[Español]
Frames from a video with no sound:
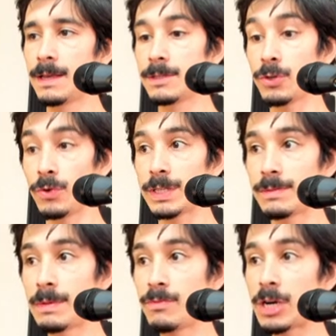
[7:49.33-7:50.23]
sobre ese
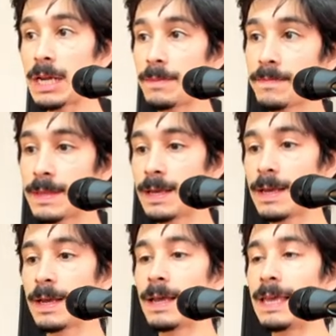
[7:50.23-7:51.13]
mismo re.
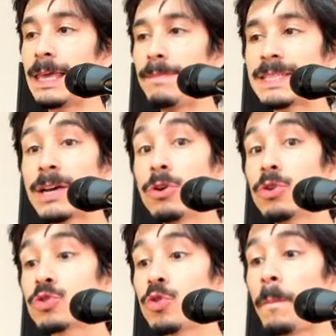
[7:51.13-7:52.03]
¿Qué pasa con
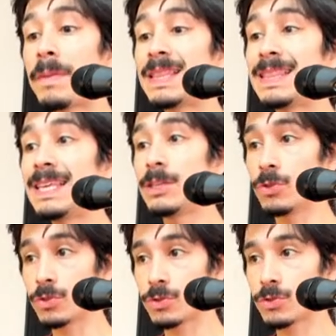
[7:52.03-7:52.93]
los
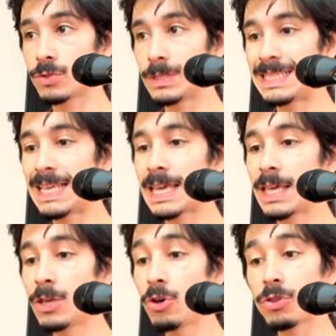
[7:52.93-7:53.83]
suspendidos? Si es
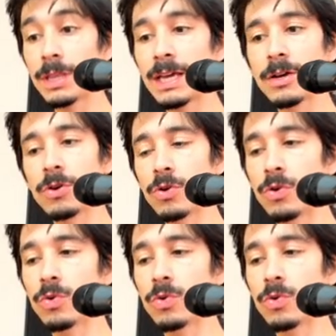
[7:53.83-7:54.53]
que yo tengo